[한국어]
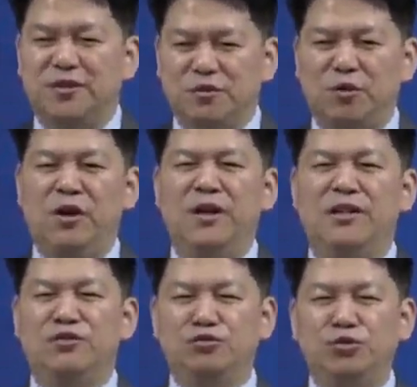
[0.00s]
원래
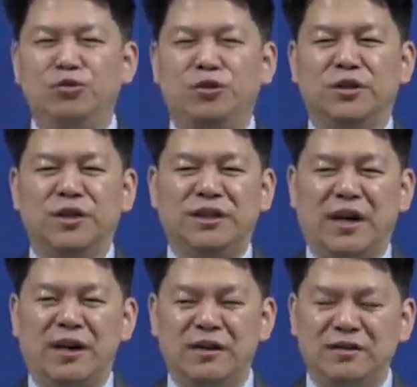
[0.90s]
운동 경기들이
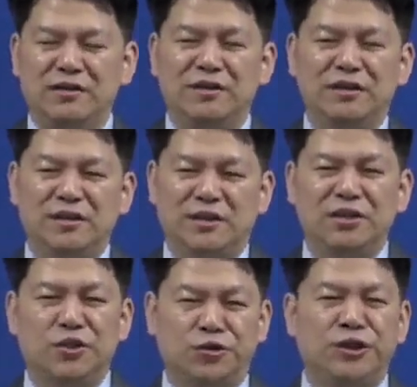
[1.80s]
다
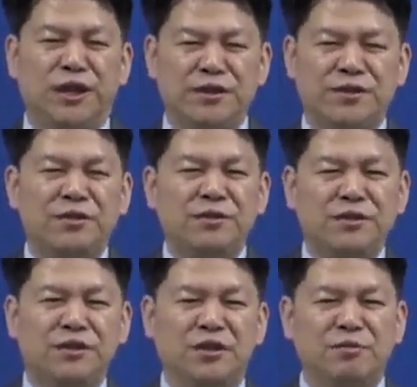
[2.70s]
전쟁에서
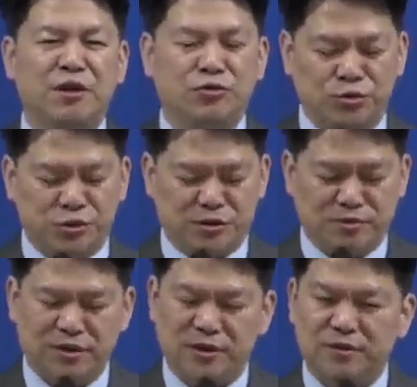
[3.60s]
기반을 두고
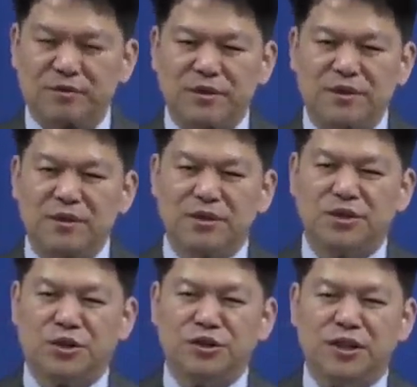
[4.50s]
있습니다.
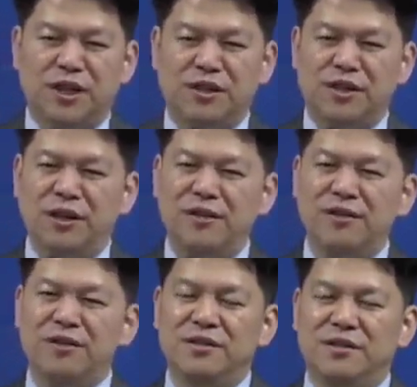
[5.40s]
전쟁을 할때
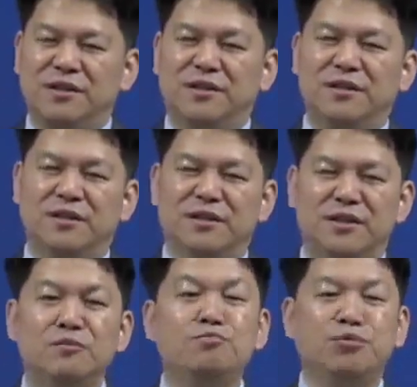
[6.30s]
예,
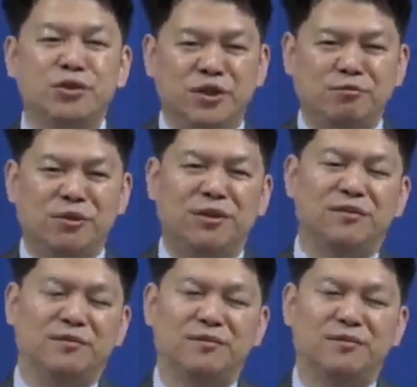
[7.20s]
등불을 켭니다.